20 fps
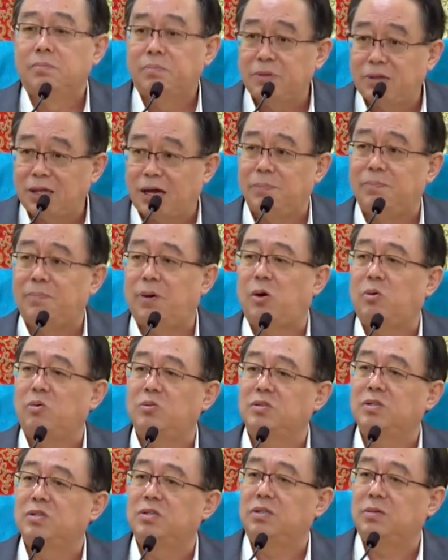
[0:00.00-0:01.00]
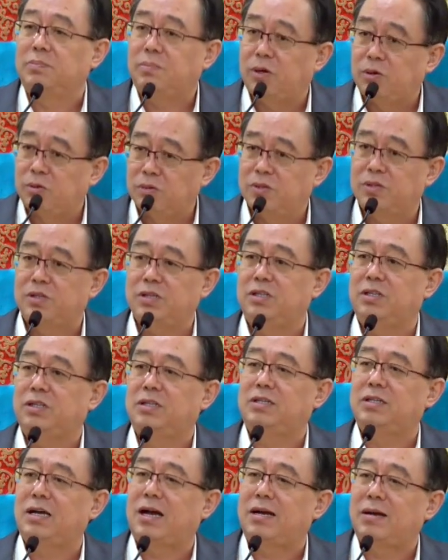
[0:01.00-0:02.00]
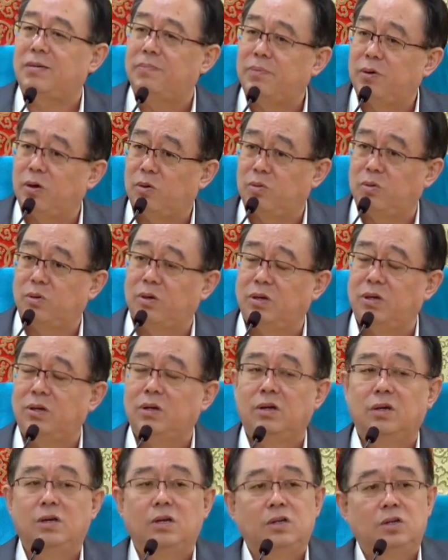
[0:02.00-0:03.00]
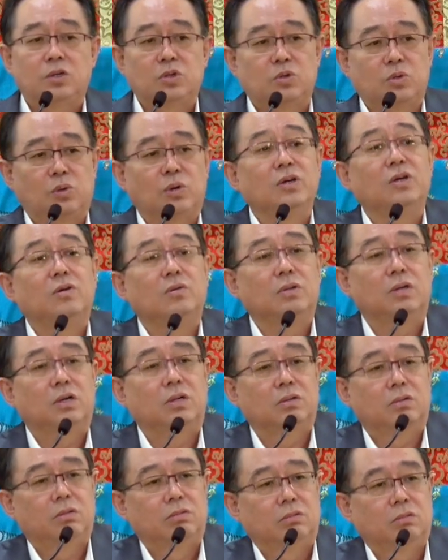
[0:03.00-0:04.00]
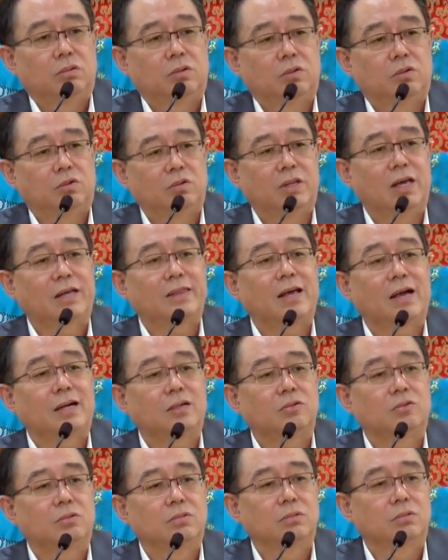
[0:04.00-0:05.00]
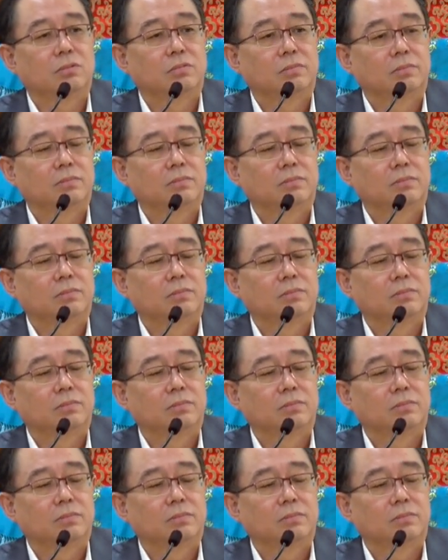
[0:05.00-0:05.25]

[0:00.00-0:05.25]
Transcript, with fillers: 不但保护自己，保护自己的家人，保护所有的苦难大众。